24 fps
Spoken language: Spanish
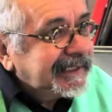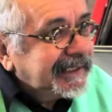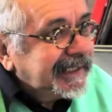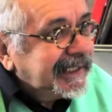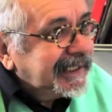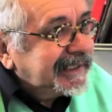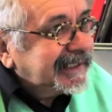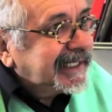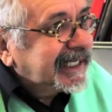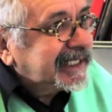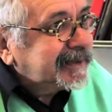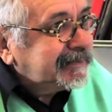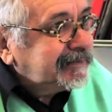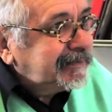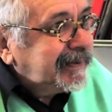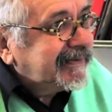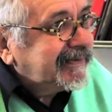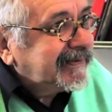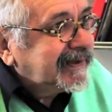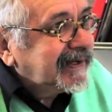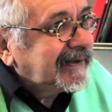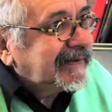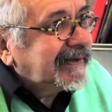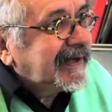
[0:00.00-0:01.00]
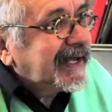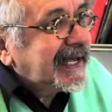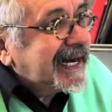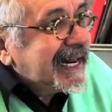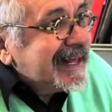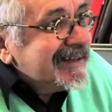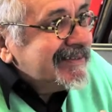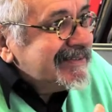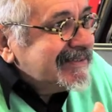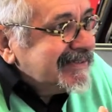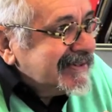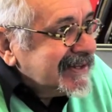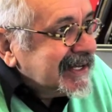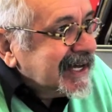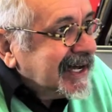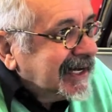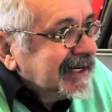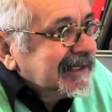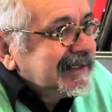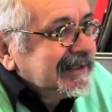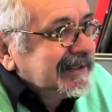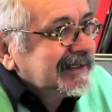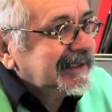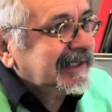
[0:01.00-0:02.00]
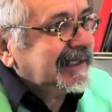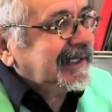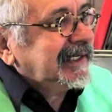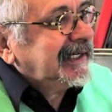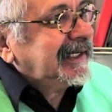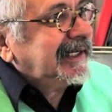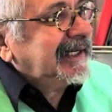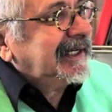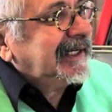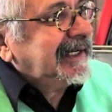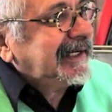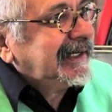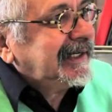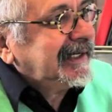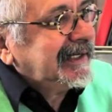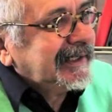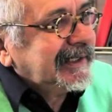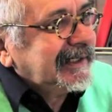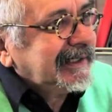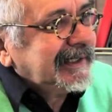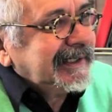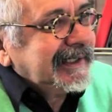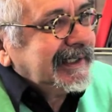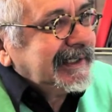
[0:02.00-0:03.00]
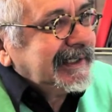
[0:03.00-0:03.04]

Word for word: Esta especie de herencia eh,